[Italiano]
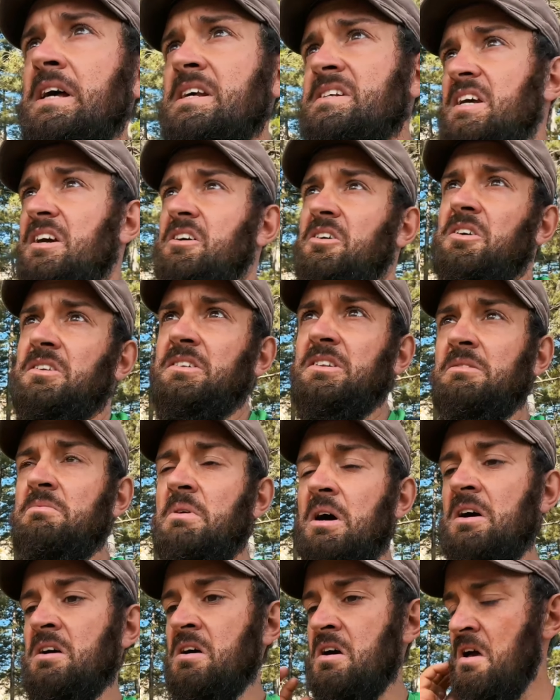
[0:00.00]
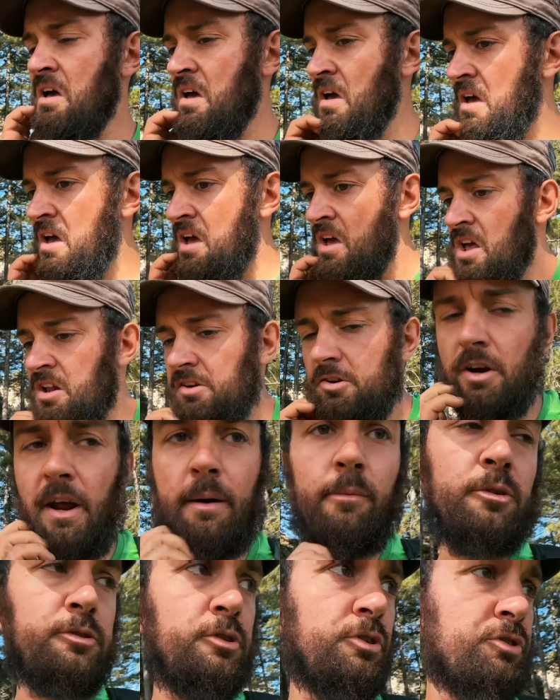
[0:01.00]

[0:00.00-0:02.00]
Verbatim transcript: seconda non è molto